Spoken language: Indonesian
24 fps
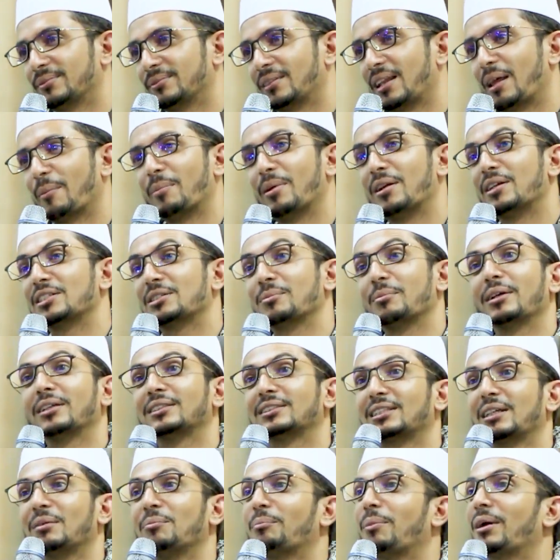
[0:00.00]
8
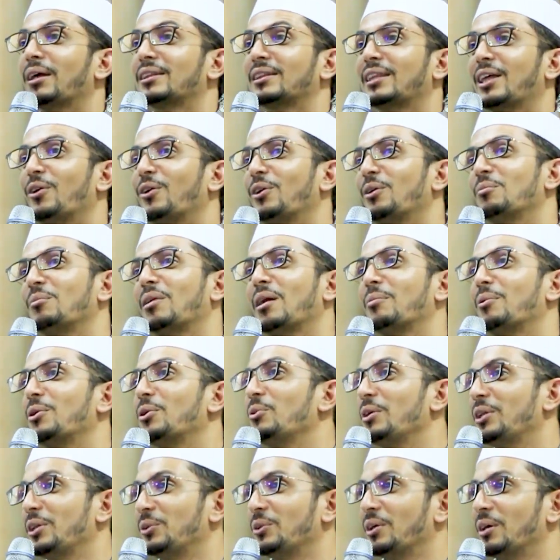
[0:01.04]
semester 4 tahun berapa
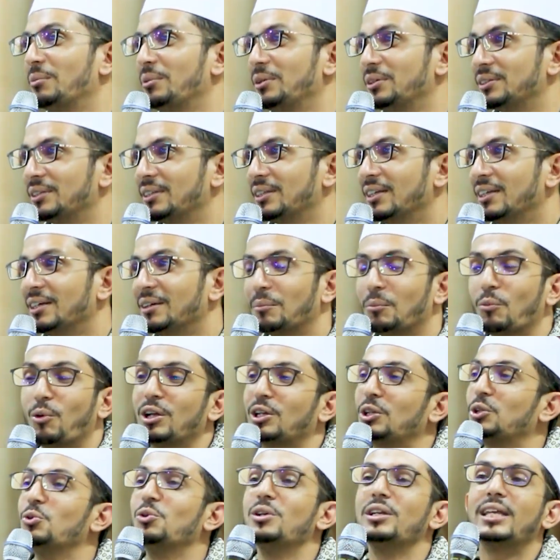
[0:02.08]
duit tuh habis.
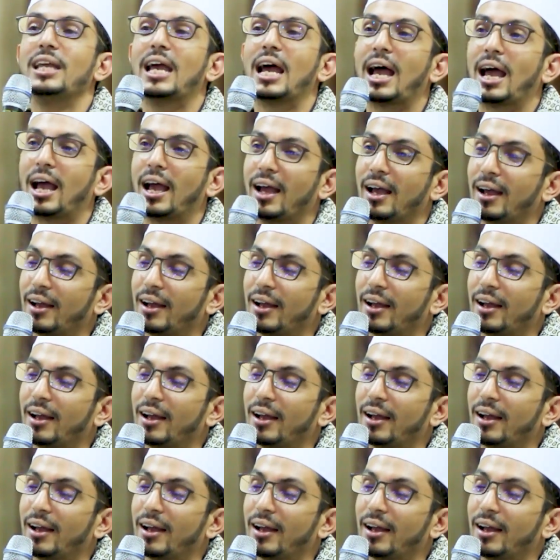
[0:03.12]
Buat dunia.